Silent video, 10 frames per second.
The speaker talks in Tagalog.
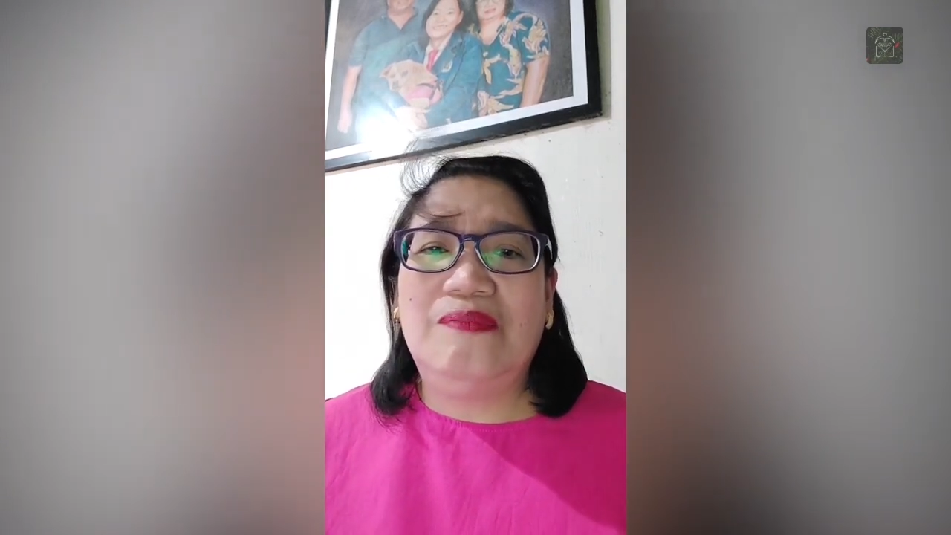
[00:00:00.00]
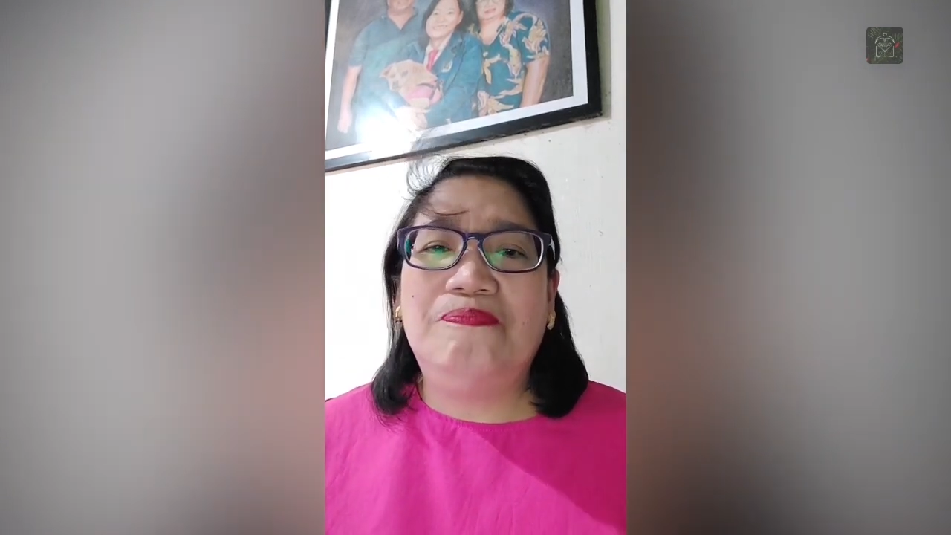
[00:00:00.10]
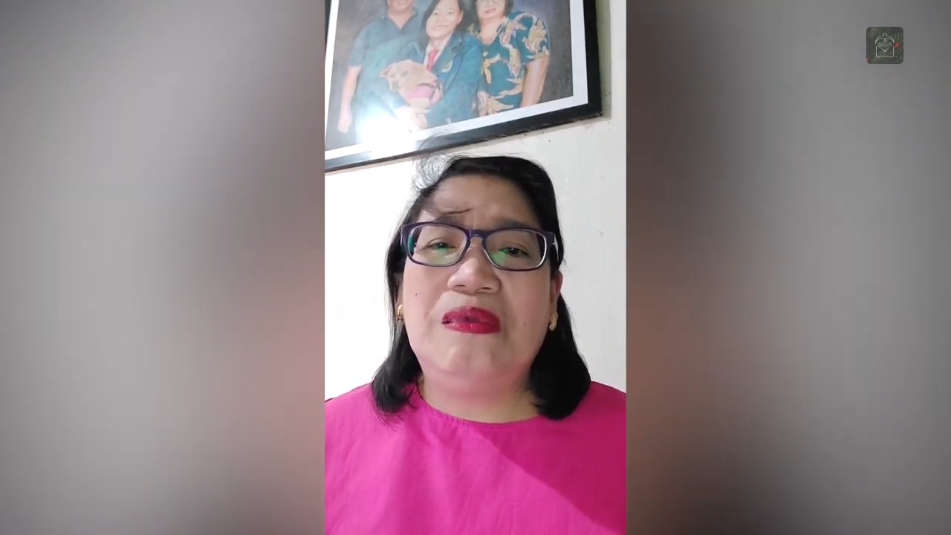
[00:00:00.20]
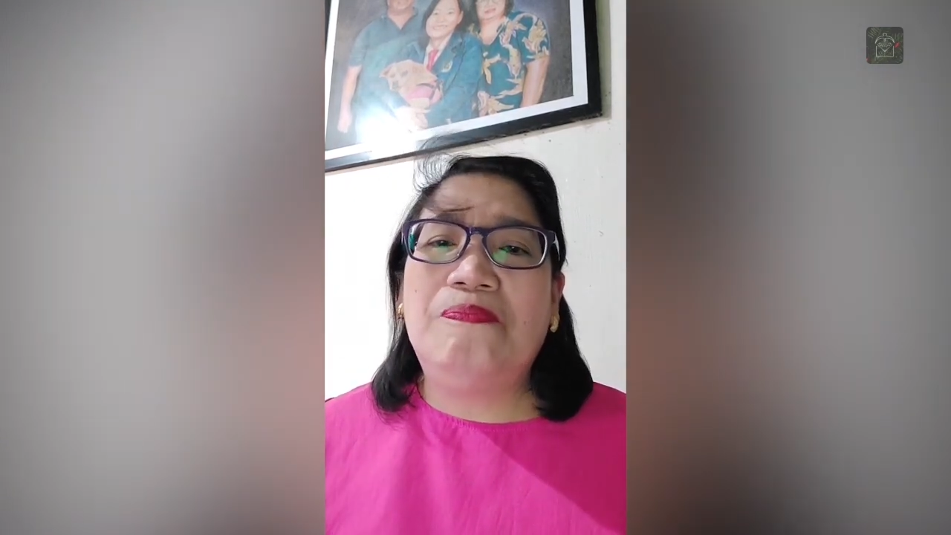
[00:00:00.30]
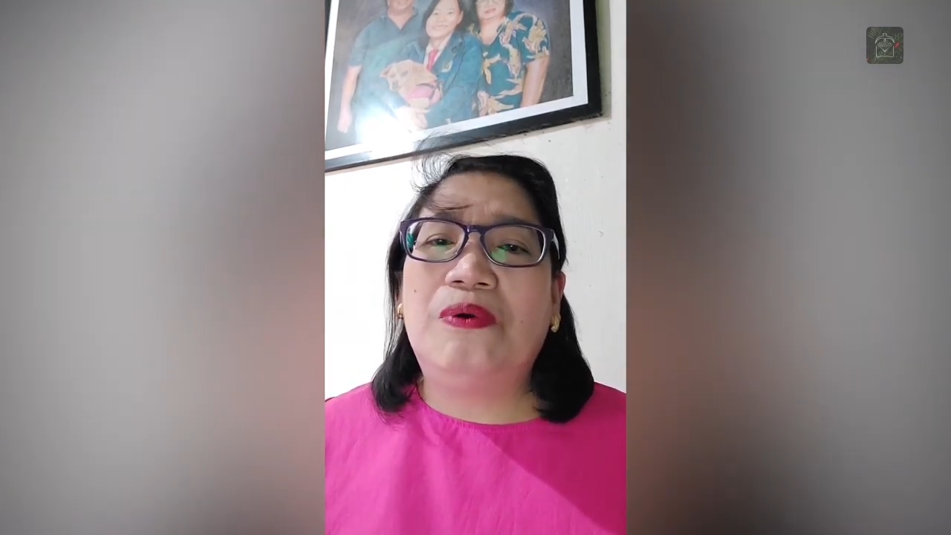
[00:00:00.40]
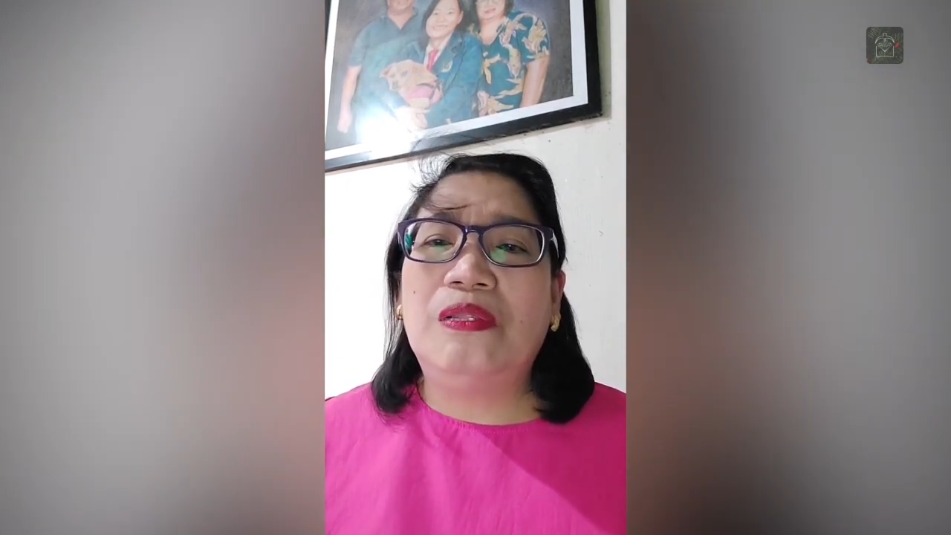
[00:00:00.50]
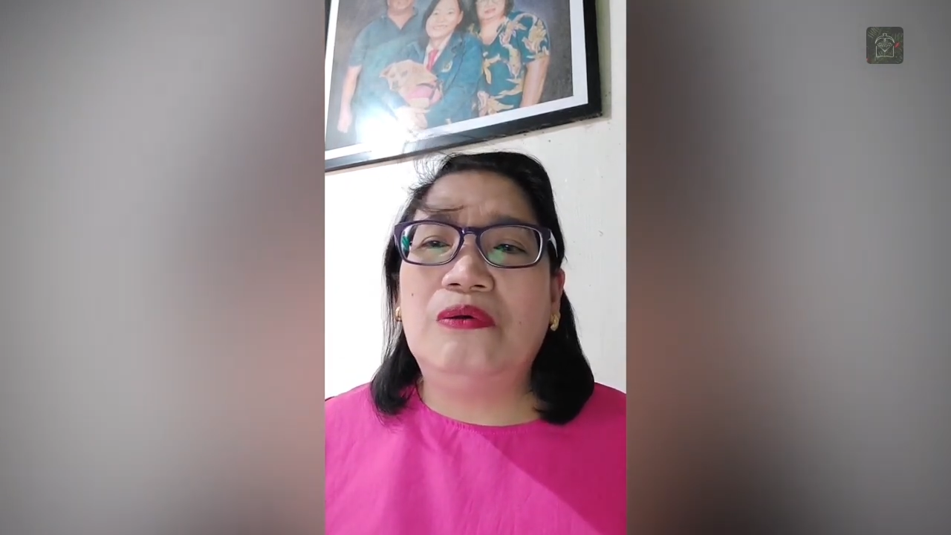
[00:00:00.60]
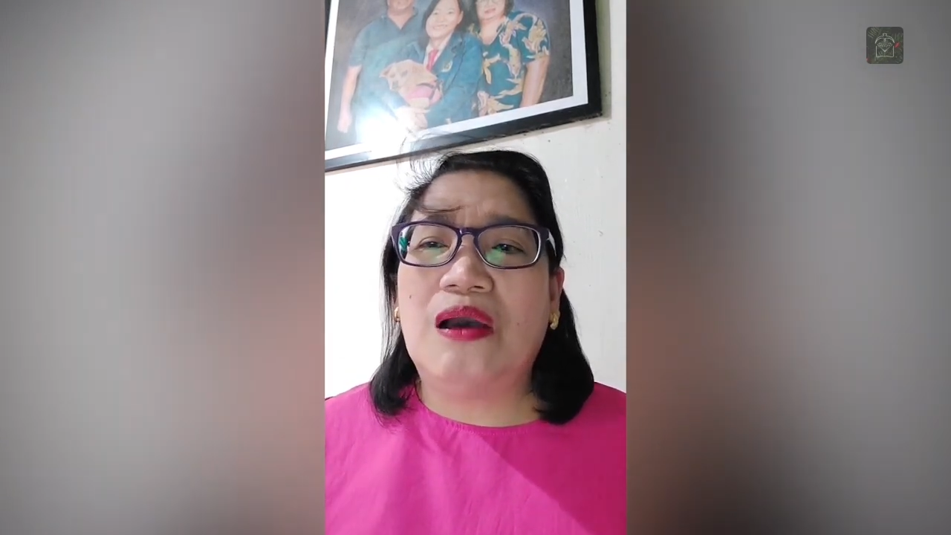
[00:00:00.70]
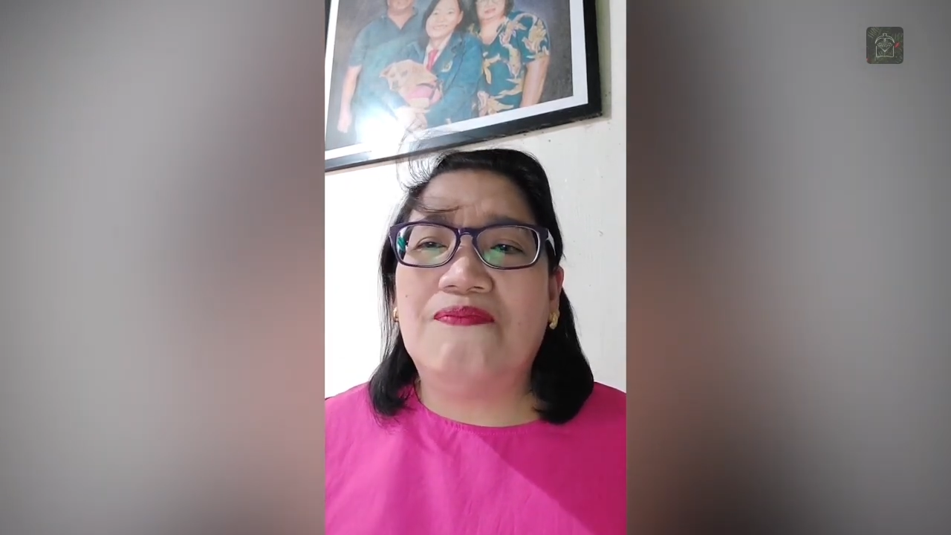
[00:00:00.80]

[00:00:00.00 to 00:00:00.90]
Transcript: people who